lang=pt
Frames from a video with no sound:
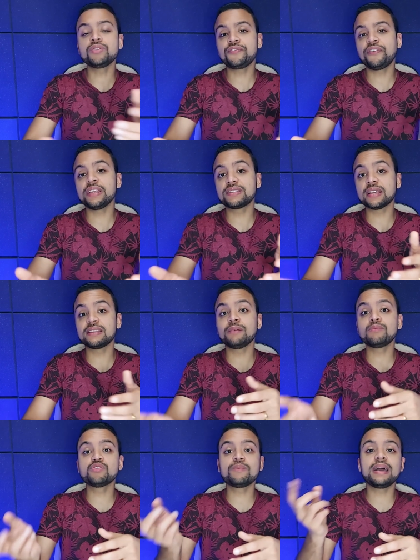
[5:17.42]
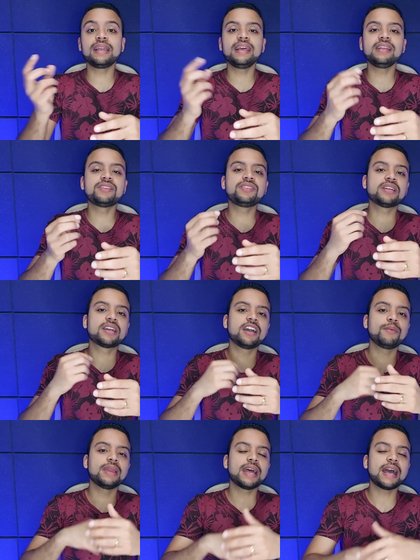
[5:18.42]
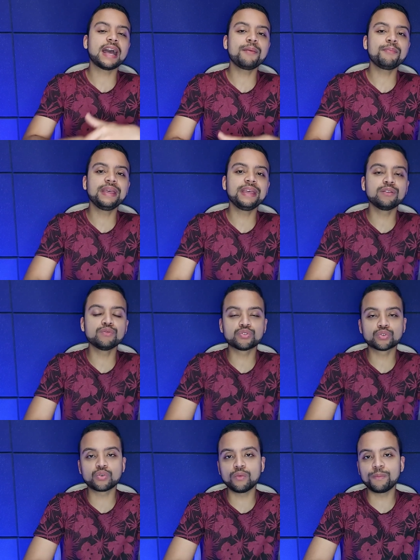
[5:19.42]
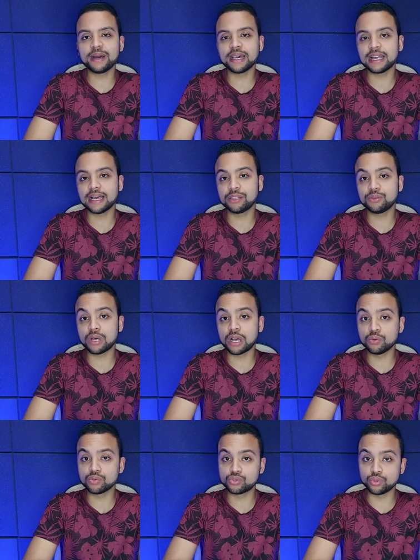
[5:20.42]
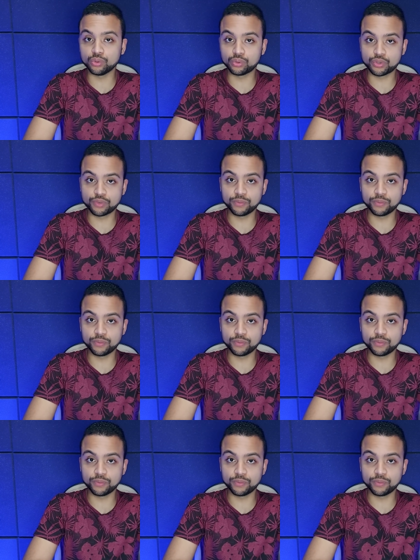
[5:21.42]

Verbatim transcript: diferença que temos uma lente de câmera a menos comparado aos outros